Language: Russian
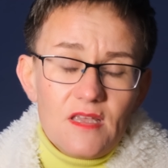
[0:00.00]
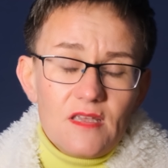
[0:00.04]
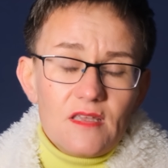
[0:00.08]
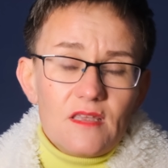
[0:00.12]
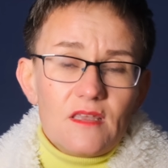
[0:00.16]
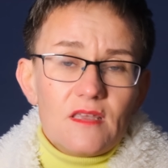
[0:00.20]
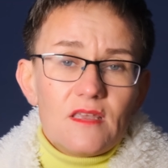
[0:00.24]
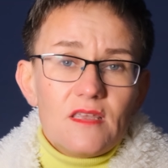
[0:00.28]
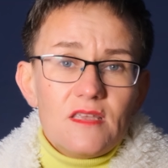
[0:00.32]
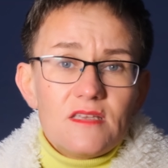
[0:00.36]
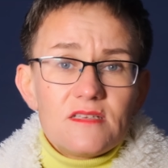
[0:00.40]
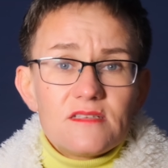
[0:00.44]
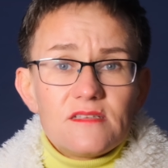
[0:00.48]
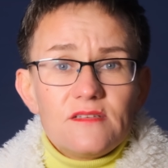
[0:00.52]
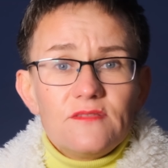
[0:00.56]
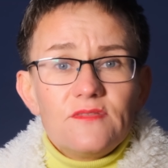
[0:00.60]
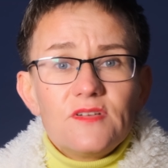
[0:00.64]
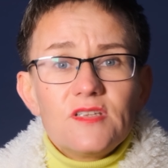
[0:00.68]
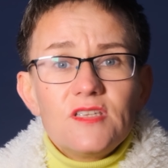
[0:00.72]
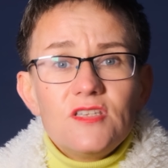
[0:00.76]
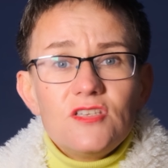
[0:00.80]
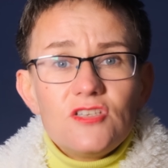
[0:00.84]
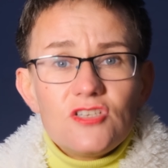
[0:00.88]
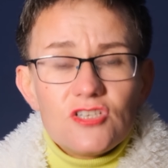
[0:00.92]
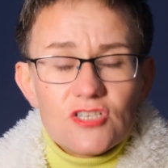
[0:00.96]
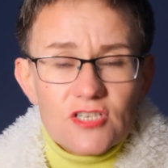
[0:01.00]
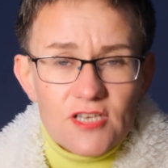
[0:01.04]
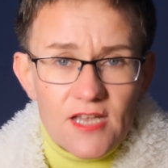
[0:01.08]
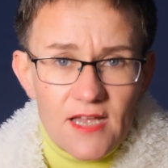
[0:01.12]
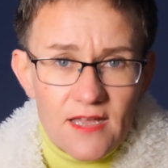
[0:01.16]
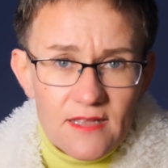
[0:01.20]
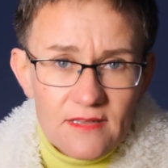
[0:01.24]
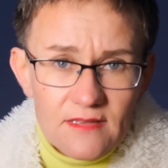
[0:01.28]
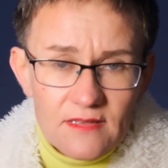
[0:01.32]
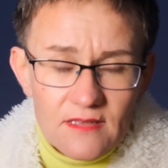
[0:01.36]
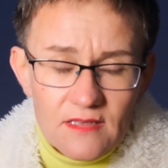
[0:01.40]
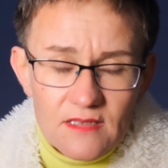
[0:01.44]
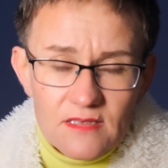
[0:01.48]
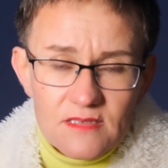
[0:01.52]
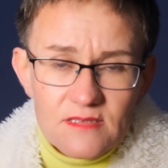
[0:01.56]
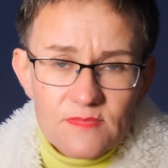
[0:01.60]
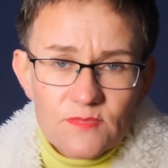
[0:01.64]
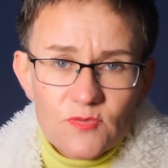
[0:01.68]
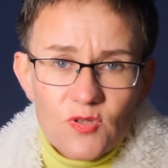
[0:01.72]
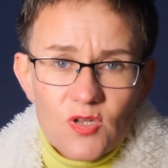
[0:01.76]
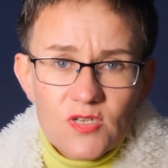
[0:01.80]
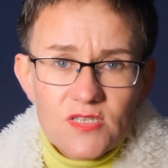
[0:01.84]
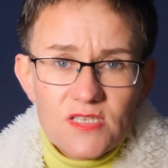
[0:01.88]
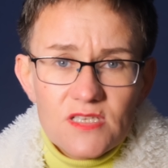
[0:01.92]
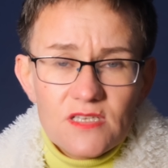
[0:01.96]
И если вы нещадно
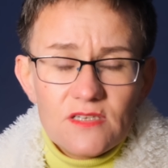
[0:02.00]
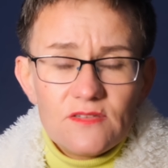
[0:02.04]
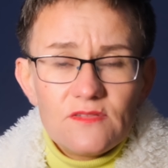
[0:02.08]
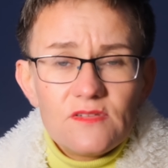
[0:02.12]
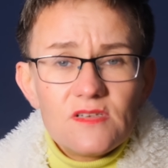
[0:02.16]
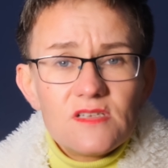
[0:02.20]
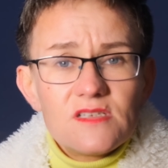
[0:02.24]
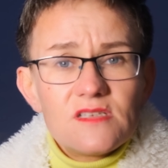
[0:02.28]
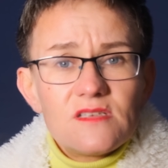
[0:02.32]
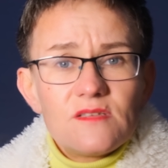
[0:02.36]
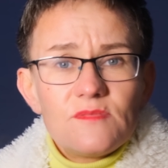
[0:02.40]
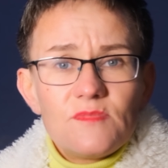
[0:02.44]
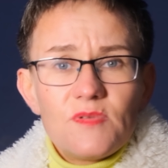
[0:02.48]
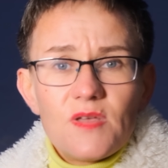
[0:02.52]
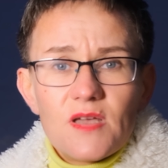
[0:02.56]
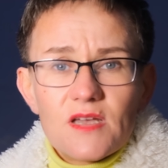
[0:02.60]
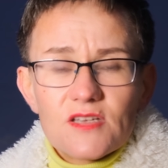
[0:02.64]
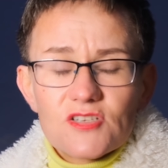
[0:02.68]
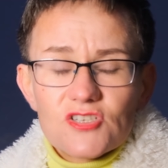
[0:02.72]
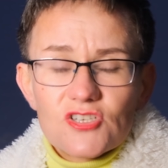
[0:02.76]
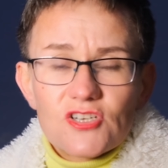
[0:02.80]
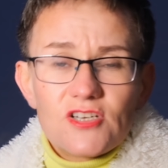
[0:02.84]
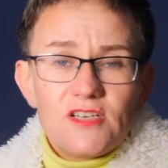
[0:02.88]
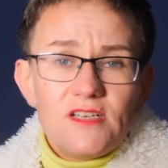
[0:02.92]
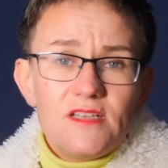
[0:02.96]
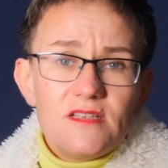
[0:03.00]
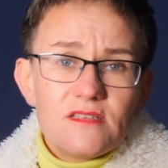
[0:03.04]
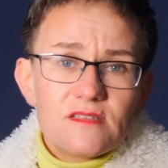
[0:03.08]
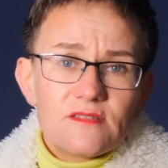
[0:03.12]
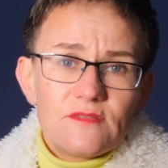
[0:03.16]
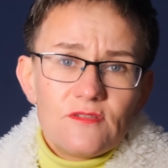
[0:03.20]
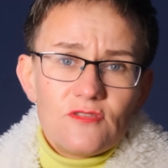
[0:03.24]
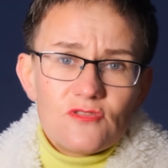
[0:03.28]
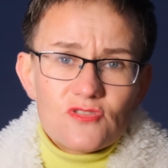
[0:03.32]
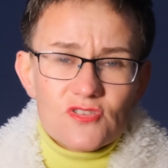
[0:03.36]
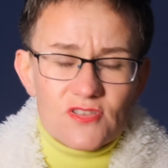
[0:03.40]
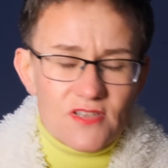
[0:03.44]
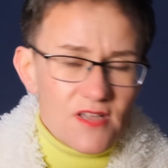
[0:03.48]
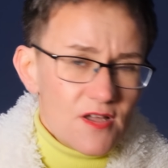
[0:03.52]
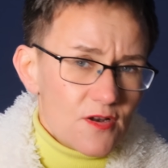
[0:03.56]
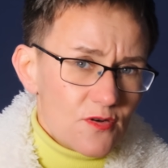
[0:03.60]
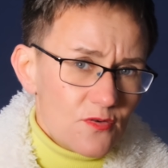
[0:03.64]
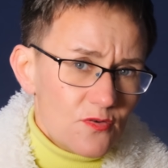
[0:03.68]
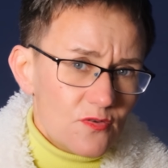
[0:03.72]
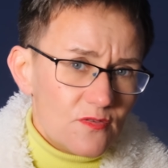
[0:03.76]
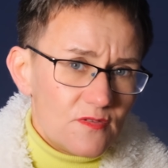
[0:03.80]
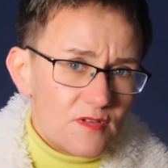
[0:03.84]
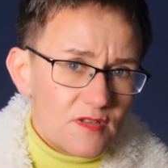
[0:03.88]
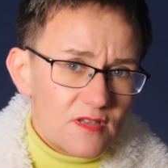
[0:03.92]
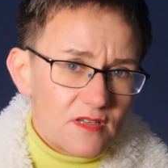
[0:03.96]
эксплуатировали себя, жгли свое
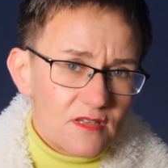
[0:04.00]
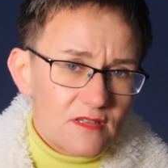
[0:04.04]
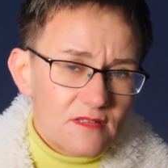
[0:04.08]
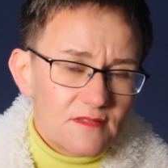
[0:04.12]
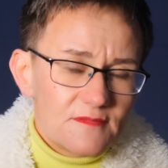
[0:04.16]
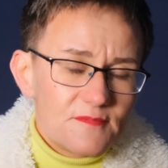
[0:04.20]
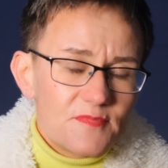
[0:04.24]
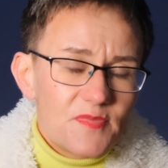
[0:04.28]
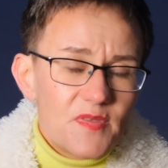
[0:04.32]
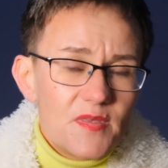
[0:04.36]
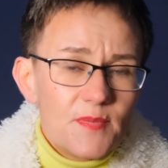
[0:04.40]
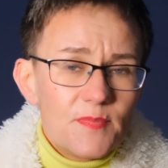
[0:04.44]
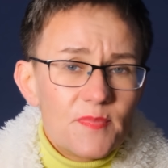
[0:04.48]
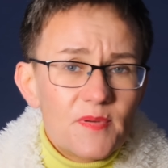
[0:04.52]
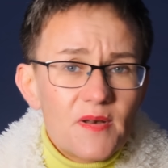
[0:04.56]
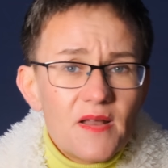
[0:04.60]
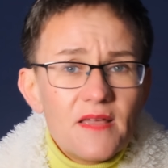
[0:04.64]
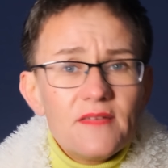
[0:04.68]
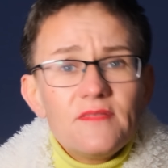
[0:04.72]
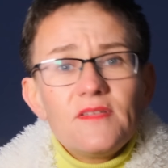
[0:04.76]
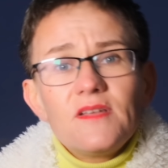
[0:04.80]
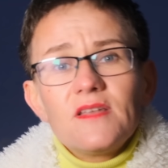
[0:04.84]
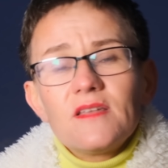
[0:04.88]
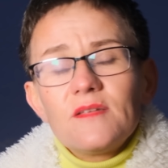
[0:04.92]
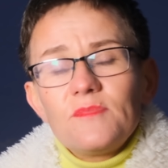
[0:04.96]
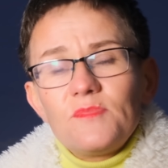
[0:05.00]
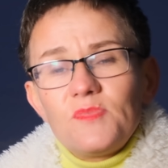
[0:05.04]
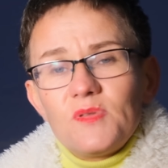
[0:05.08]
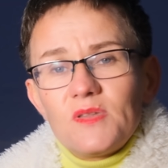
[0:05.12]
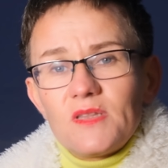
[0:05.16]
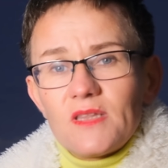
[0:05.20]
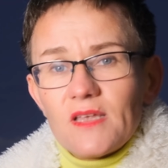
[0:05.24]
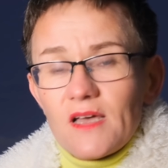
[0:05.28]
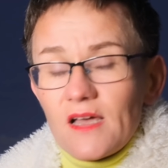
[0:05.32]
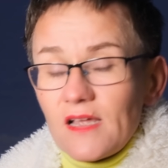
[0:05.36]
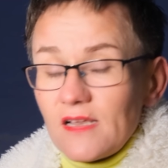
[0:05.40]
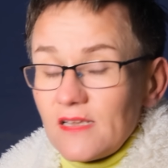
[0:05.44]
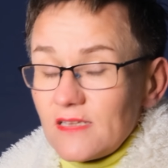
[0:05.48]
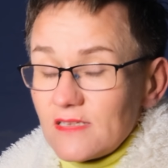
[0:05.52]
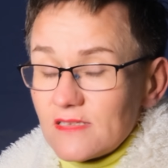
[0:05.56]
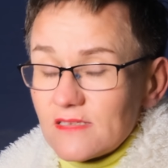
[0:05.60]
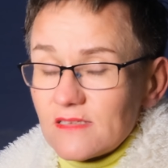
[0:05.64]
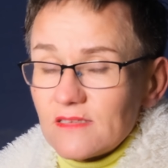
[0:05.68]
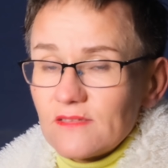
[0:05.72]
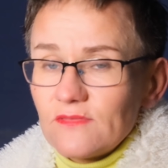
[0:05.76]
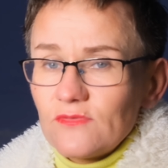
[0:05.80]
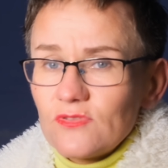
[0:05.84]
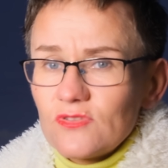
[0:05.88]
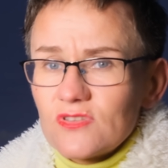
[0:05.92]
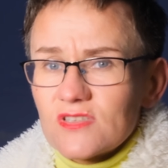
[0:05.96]
здоровье, неправильно
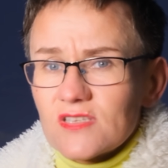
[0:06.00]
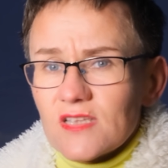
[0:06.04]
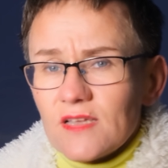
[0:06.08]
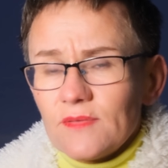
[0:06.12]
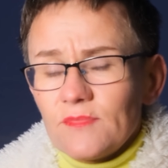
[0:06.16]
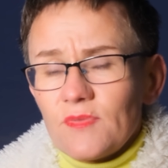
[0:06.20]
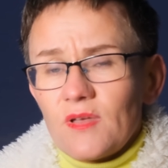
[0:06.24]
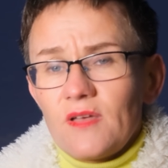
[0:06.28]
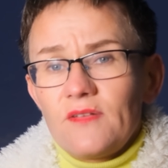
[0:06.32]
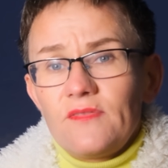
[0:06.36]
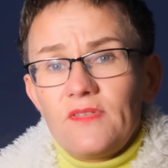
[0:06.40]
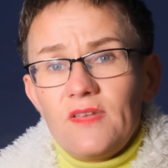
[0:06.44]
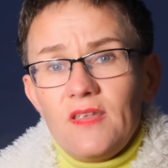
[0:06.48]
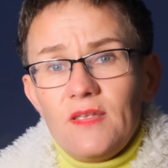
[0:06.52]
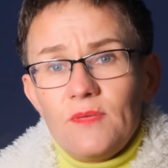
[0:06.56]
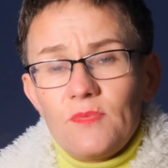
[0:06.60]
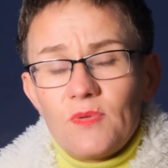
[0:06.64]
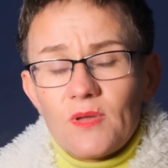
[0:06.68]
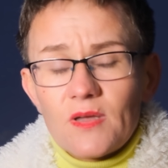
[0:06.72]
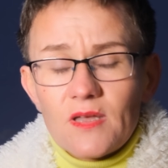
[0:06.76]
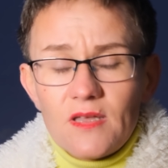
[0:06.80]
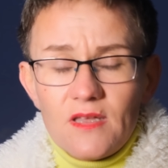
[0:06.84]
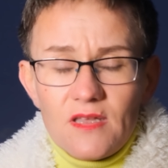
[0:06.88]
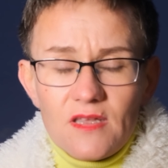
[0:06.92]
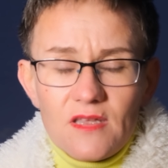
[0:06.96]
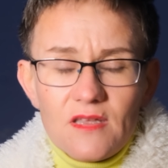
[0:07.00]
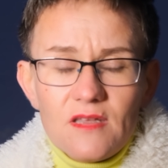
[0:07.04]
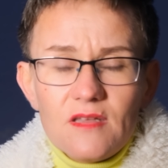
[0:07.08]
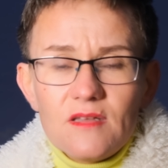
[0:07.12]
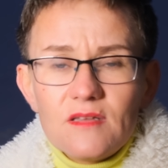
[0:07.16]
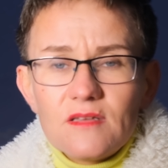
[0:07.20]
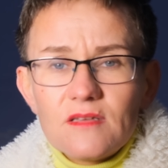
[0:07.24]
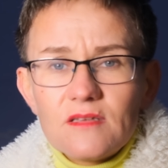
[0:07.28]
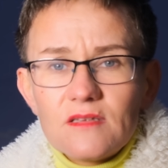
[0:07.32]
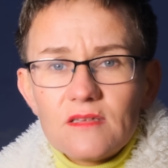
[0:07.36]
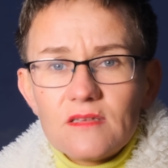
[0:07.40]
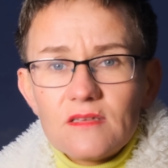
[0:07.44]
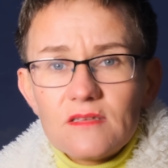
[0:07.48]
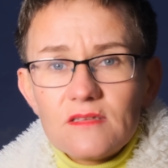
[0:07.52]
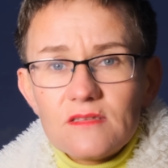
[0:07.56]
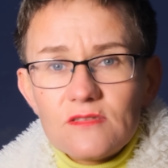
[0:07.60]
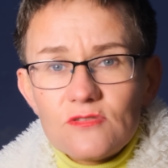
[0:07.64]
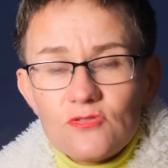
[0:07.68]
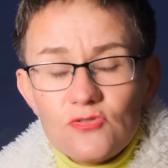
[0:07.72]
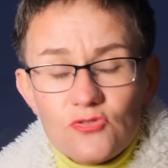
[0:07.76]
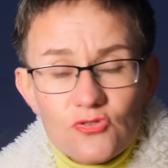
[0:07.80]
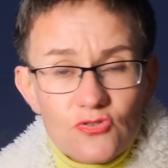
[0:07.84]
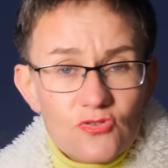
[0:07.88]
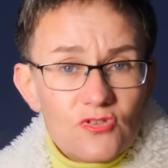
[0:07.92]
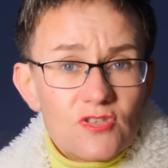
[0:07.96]
питались, вот самое время
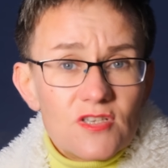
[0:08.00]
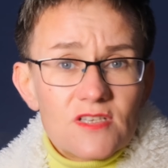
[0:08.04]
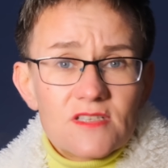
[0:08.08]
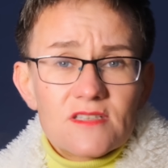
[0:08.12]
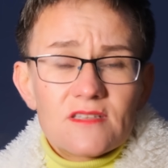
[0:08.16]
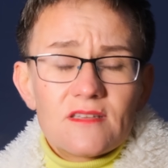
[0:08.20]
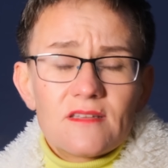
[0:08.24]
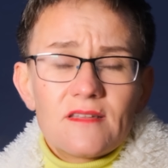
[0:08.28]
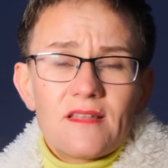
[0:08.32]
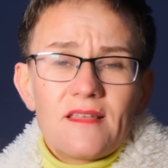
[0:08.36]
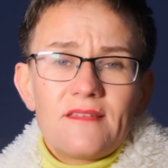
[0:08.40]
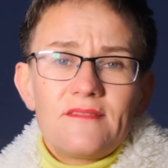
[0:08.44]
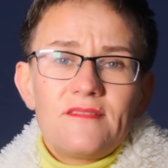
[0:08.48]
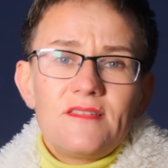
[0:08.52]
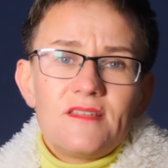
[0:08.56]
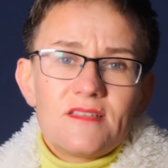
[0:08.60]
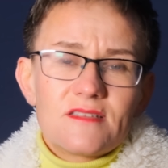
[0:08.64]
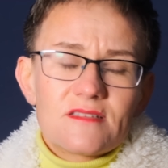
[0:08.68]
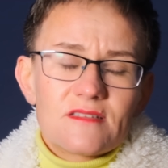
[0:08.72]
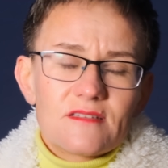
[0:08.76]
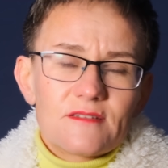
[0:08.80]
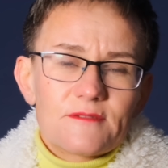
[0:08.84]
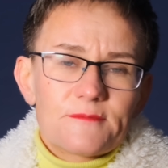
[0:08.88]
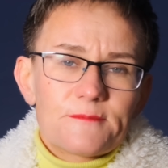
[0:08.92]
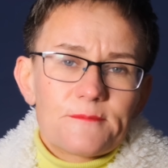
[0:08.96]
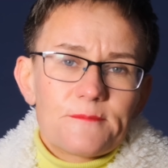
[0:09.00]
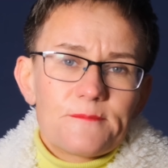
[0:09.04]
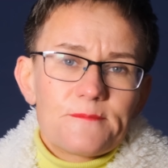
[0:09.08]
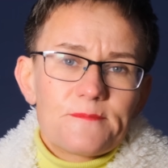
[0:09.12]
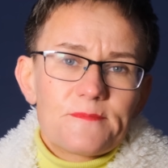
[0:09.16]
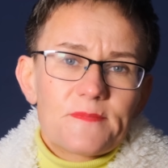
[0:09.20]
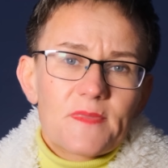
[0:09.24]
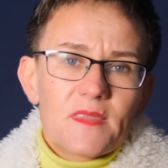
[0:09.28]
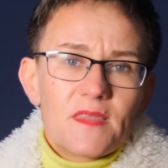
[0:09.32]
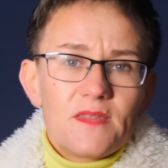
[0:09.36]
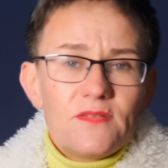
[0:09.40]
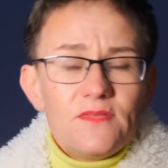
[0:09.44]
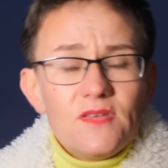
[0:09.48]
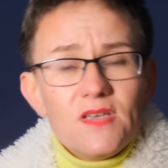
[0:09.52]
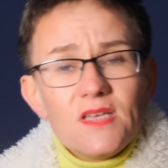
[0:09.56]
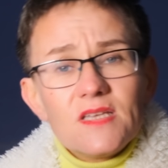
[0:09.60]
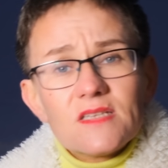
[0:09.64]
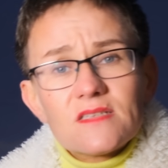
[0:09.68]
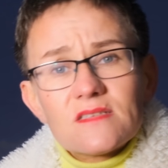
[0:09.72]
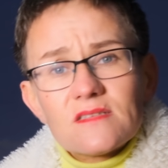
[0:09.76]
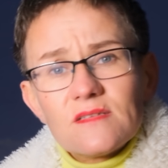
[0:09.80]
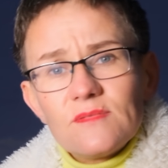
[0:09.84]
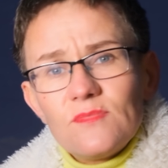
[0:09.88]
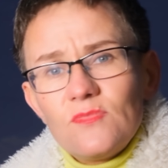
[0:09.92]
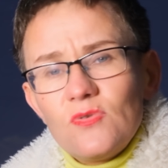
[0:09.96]
чуть-чуть остановиться,
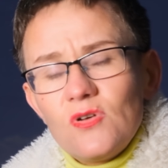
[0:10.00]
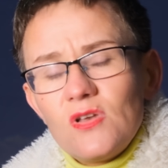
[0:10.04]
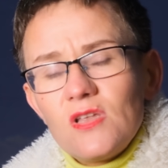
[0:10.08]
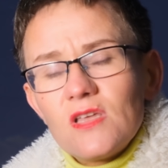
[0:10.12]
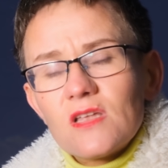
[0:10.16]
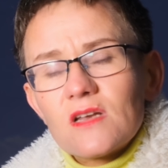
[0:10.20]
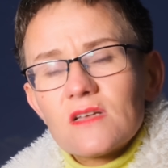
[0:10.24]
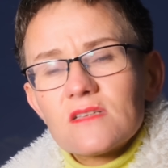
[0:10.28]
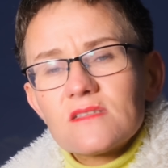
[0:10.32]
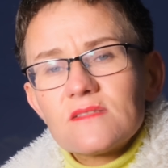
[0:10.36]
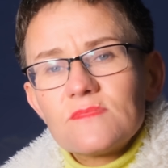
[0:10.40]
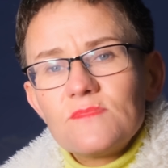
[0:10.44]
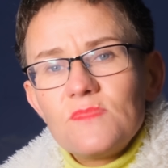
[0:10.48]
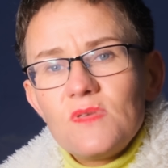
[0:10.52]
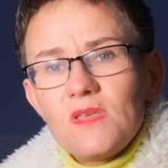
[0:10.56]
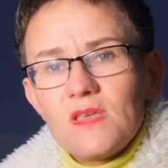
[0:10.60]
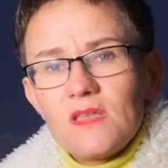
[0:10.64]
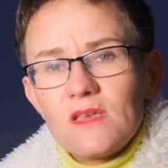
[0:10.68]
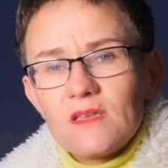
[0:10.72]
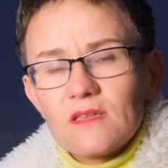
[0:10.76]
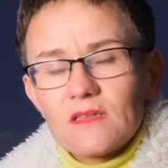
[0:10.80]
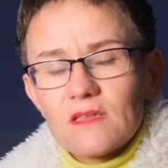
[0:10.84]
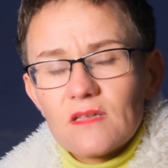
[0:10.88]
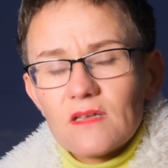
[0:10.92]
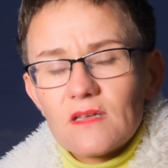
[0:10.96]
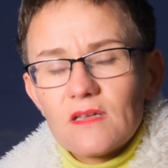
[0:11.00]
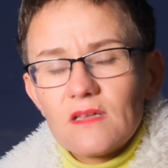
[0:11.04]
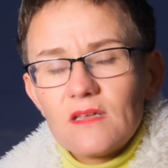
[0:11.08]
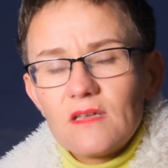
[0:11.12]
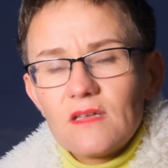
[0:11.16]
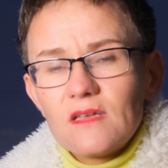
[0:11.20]
двигаться более размеренно,